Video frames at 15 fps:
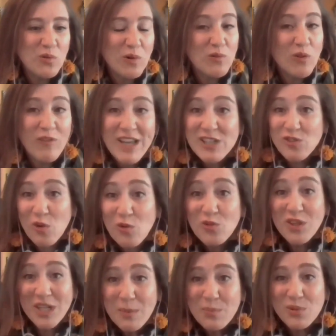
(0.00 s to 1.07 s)
cuando había solo un
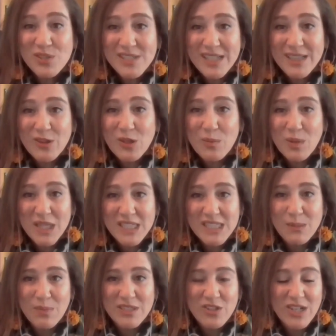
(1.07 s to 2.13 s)
3% de
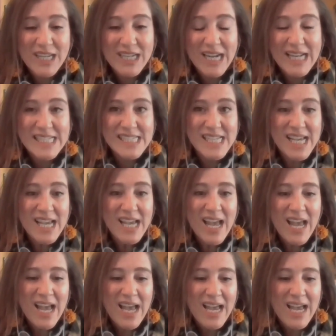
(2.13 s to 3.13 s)
participación RNC,